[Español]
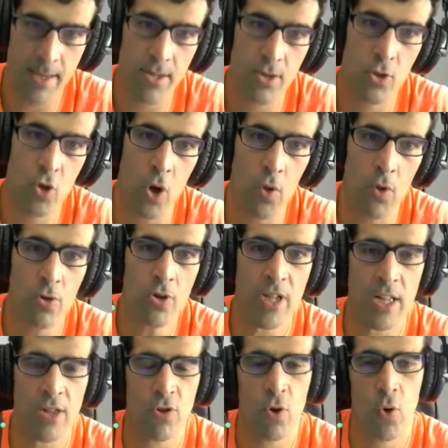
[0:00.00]
todos,
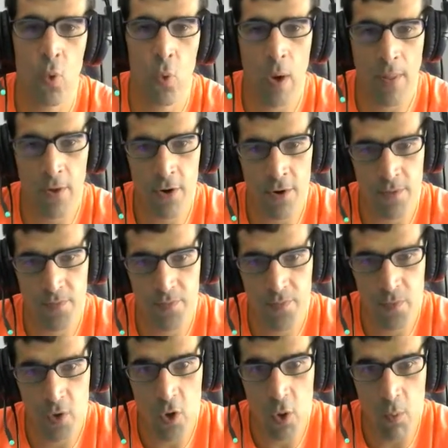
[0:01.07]
tanto el jugador
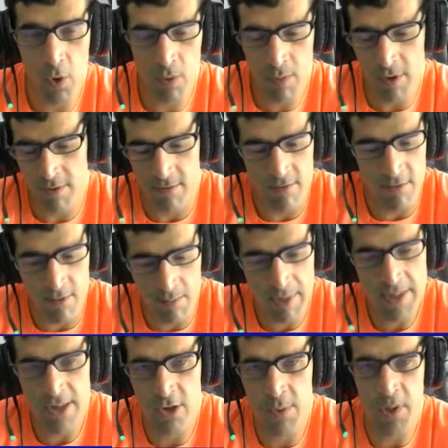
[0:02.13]
como el mono, el
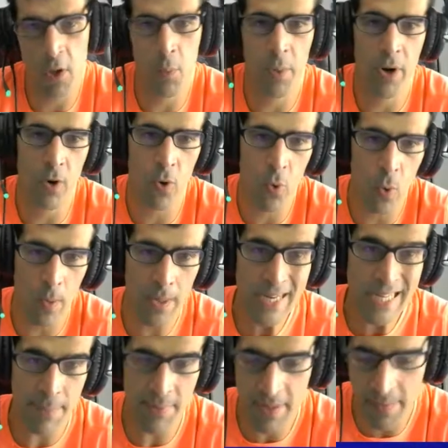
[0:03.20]
máster sobre todo, pero los jugadores
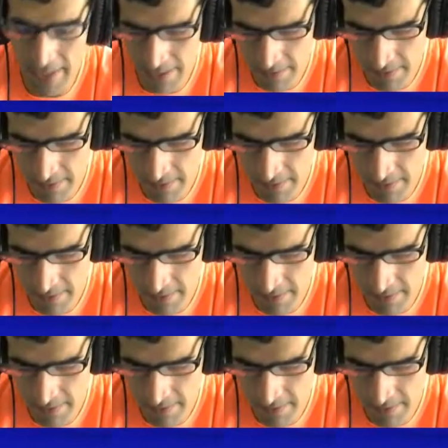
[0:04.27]
también deberían